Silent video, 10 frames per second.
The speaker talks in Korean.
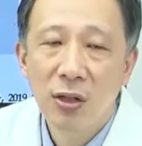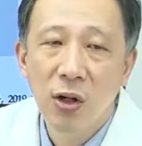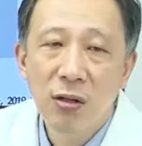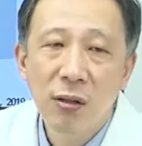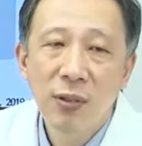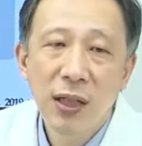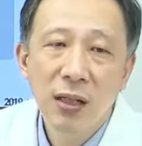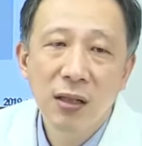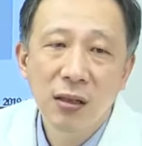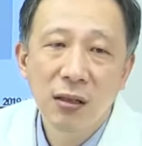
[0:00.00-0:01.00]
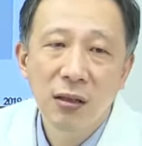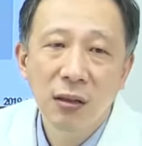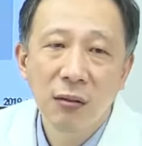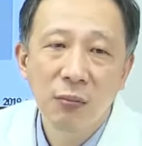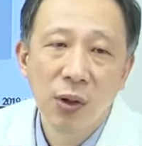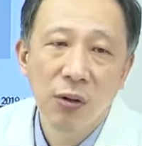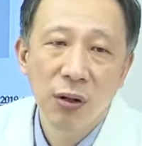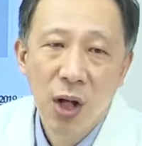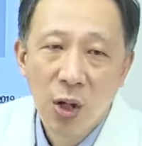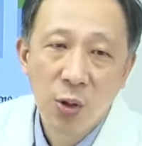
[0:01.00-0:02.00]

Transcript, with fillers: 전립선 비대증은 뭐